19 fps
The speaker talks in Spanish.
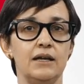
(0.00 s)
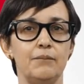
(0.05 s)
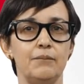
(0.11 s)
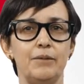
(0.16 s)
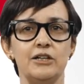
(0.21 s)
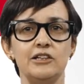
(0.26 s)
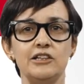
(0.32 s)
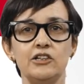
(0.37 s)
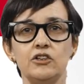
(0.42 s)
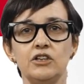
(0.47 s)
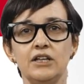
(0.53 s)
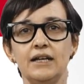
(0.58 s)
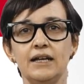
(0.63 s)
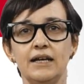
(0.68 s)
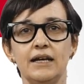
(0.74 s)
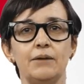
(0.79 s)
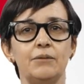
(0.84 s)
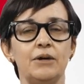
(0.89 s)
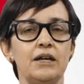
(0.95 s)
pero esto
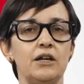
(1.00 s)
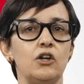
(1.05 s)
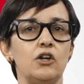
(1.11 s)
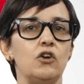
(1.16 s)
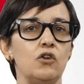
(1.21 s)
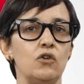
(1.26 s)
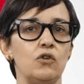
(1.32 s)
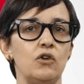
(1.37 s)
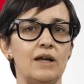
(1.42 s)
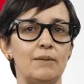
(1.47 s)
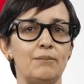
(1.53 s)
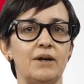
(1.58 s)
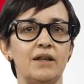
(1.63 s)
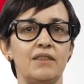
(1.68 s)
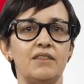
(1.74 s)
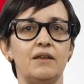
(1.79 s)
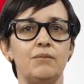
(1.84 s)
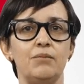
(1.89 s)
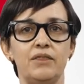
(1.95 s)
tiene que ver no con la
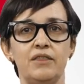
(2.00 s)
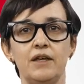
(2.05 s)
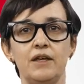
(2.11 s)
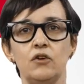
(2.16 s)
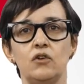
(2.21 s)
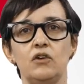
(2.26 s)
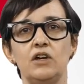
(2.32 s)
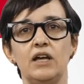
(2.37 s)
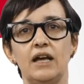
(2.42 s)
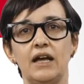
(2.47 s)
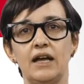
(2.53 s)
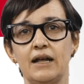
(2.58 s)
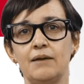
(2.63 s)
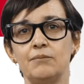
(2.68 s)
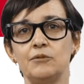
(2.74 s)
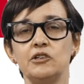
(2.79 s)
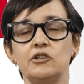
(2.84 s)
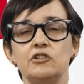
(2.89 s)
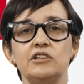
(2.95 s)
percepción que
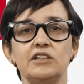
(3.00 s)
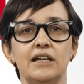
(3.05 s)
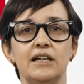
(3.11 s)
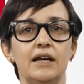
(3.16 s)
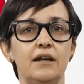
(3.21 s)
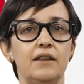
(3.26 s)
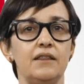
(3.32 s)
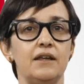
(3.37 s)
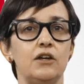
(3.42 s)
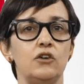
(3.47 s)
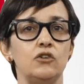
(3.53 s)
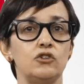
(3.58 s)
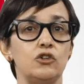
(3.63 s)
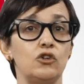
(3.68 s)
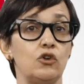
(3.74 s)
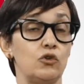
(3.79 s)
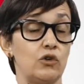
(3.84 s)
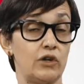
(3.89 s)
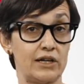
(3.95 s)
queramos conseguir del
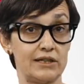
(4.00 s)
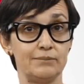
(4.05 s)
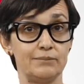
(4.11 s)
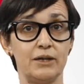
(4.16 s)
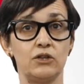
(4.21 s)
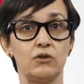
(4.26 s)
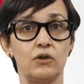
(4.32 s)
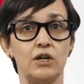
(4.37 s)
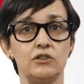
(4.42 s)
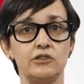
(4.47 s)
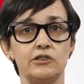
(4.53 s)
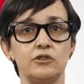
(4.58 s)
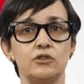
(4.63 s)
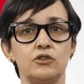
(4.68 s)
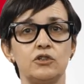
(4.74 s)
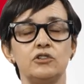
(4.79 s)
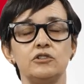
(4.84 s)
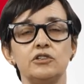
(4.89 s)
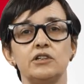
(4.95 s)
otro con respecto a
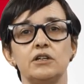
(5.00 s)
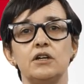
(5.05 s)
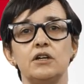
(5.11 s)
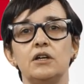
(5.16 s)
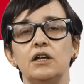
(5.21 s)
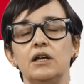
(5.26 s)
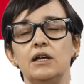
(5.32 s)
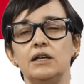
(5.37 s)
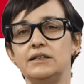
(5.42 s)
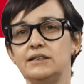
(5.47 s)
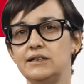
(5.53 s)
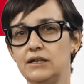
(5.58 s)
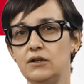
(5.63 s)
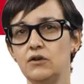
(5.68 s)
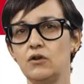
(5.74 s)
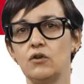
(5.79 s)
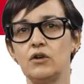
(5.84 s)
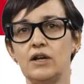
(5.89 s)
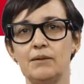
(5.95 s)
nosotros,
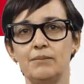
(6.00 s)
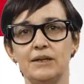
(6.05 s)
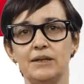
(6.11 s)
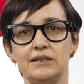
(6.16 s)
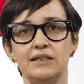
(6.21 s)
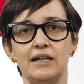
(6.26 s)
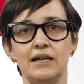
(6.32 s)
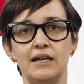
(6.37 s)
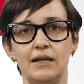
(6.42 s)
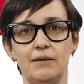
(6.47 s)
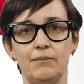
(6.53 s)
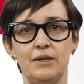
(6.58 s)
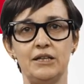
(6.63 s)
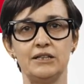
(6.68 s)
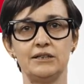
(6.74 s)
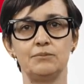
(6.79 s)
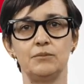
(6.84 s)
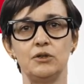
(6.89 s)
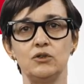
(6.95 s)
sino con el mensaje
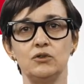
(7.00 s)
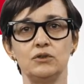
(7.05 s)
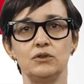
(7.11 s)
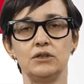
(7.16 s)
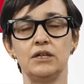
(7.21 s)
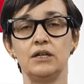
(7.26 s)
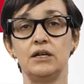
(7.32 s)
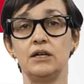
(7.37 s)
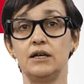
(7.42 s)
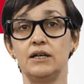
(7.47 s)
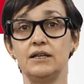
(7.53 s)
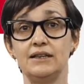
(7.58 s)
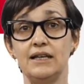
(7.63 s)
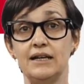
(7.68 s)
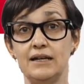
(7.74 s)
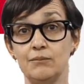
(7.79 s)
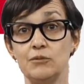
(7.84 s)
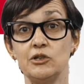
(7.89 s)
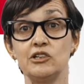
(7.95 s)
mismo.
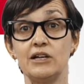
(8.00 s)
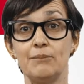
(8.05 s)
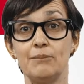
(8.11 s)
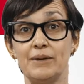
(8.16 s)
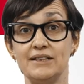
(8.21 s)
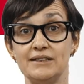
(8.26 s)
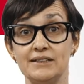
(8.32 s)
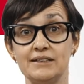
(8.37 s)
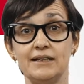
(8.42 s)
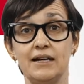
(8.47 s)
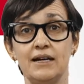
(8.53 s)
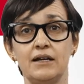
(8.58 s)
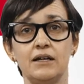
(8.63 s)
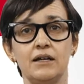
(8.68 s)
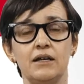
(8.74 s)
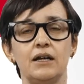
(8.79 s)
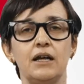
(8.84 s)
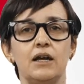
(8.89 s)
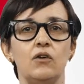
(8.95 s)
Tenemos que
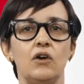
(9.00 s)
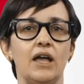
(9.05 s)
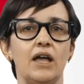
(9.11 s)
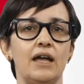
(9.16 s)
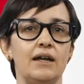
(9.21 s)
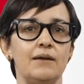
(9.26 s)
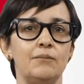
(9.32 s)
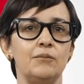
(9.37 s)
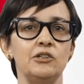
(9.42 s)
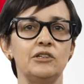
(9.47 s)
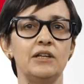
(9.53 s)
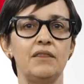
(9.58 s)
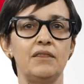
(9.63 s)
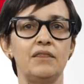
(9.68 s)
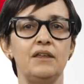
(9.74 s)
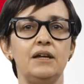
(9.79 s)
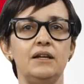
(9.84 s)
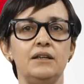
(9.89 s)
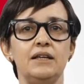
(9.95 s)
pensar que lo que queremos
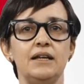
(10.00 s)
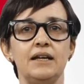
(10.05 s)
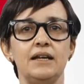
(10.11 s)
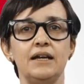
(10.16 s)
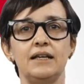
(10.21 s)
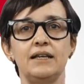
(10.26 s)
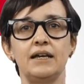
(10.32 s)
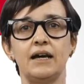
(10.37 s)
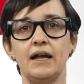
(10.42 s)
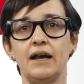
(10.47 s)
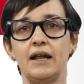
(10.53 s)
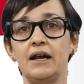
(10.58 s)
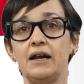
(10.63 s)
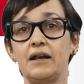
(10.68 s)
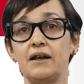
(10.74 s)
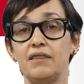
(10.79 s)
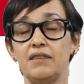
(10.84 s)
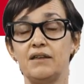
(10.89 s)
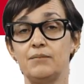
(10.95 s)
decir tiene que llegar al
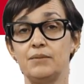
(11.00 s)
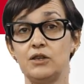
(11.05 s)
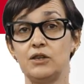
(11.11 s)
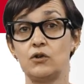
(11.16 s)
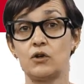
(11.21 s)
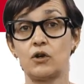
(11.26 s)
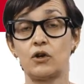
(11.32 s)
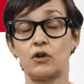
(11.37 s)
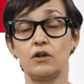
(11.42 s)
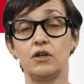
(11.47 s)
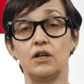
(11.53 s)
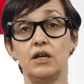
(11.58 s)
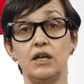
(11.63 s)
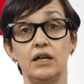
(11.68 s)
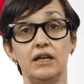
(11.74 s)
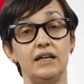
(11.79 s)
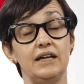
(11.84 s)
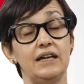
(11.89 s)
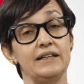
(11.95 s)
receptor,
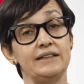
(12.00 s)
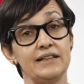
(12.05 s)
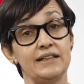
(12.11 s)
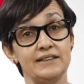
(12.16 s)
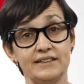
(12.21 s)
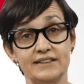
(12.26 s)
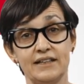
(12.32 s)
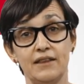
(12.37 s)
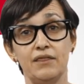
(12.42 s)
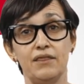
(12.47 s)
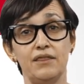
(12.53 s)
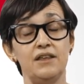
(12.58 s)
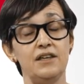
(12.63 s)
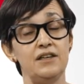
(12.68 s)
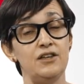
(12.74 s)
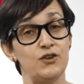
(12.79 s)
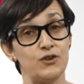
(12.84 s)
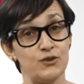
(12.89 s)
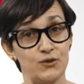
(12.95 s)
y que es tan
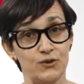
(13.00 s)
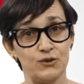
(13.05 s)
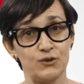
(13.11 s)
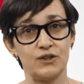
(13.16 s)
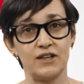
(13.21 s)
sencillo o